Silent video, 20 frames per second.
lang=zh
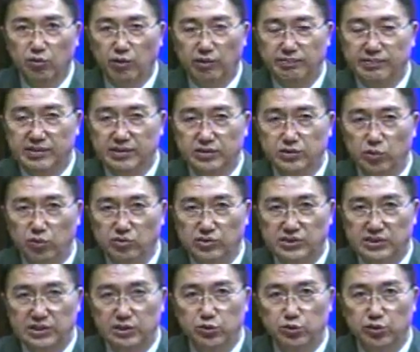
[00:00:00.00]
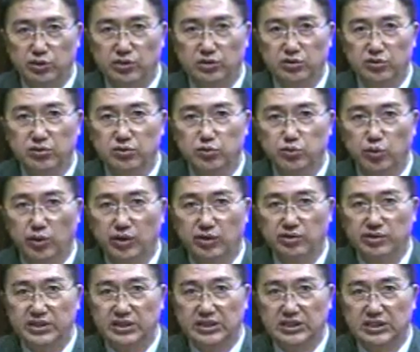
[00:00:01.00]
我们总咨询所
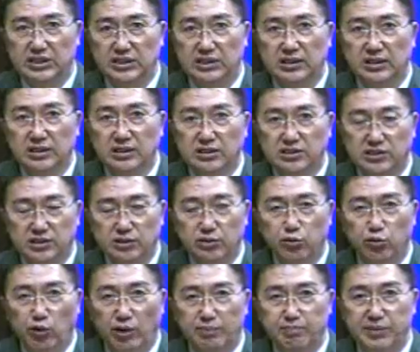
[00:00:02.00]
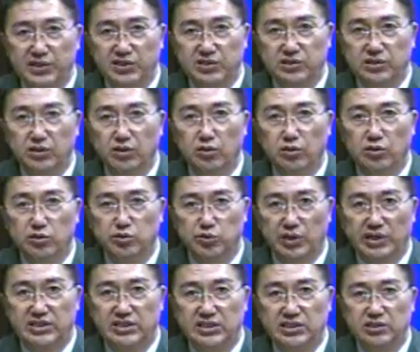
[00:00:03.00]
有的咨询完毕之后，
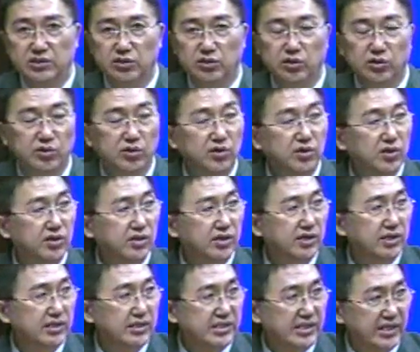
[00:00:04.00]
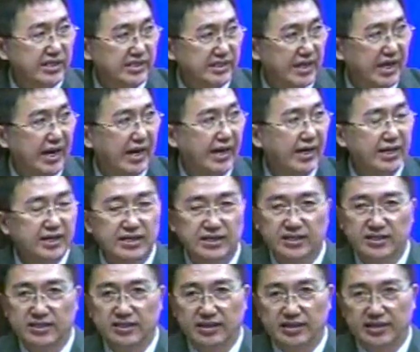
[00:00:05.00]
随即就审查，
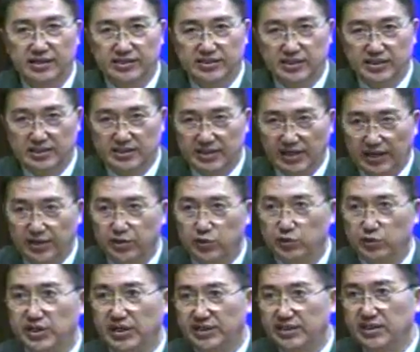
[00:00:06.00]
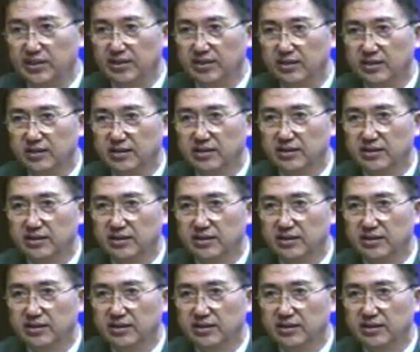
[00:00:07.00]
呃，这个《纽协定》，